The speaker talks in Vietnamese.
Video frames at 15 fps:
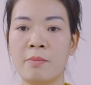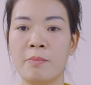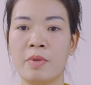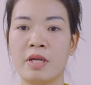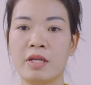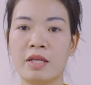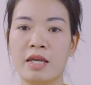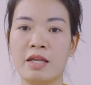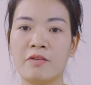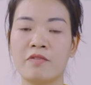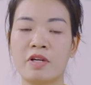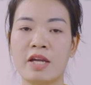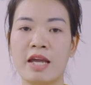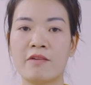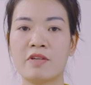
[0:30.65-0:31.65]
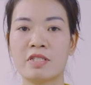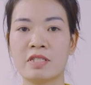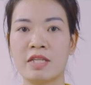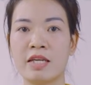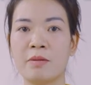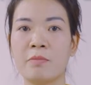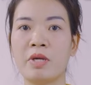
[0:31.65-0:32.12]
mình đến với
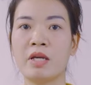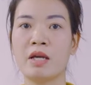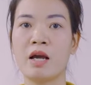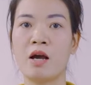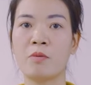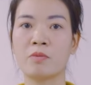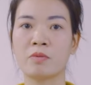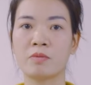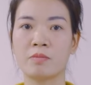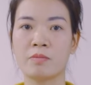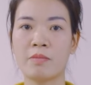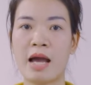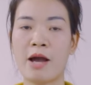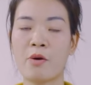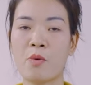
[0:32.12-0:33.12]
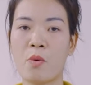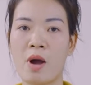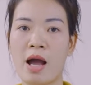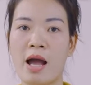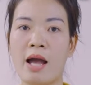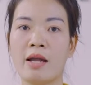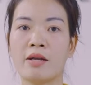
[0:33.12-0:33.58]
Eversing mình học ba
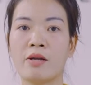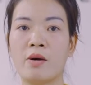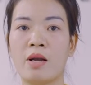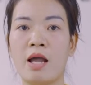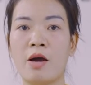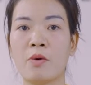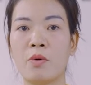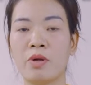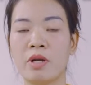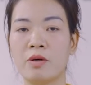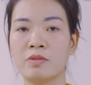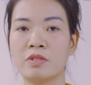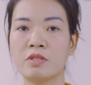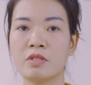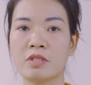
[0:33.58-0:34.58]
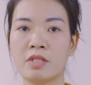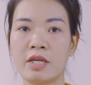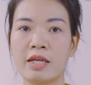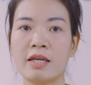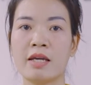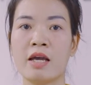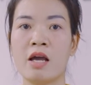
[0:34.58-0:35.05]
khóa đó là gội đầu dưỡng
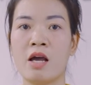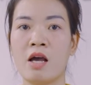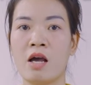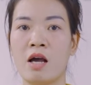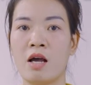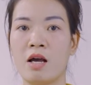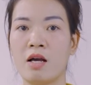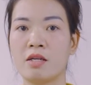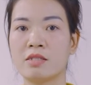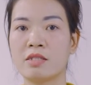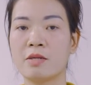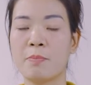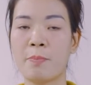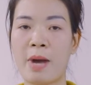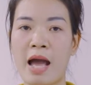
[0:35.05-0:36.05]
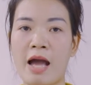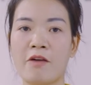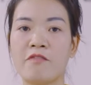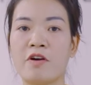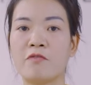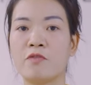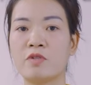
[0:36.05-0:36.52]
sinh
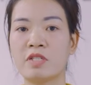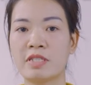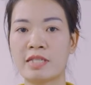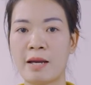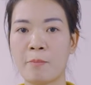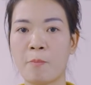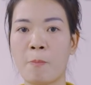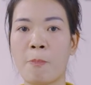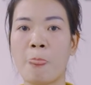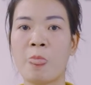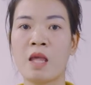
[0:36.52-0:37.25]
spa và phun xăm